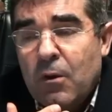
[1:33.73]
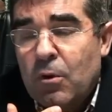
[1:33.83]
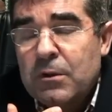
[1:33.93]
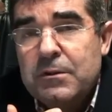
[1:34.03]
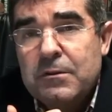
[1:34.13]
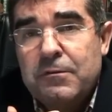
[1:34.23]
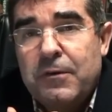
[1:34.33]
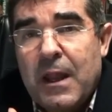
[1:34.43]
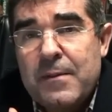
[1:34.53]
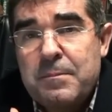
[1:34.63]
onde
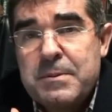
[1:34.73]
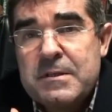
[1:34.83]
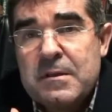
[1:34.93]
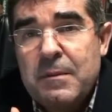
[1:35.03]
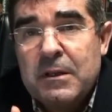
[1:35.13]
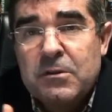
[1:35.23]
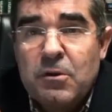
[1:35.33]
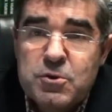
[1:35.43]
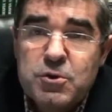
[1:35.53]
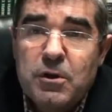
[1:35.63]
falava precisamente
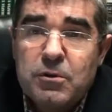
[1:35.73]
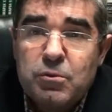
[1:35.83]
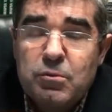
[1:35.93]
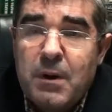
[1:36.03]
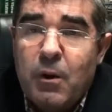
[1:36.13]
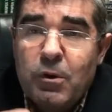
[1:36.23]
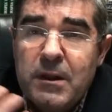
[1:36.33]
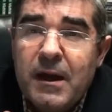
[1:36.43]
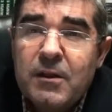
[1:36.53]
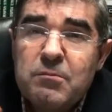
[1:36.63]
não só do mal
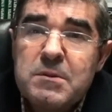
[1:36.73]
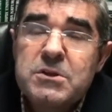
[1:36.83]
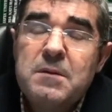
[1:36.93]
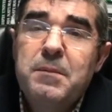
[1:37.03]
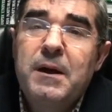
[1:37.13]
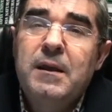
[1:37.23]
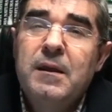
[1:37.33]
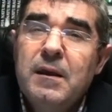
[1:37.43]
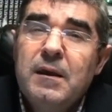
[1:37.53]
olhado, mas também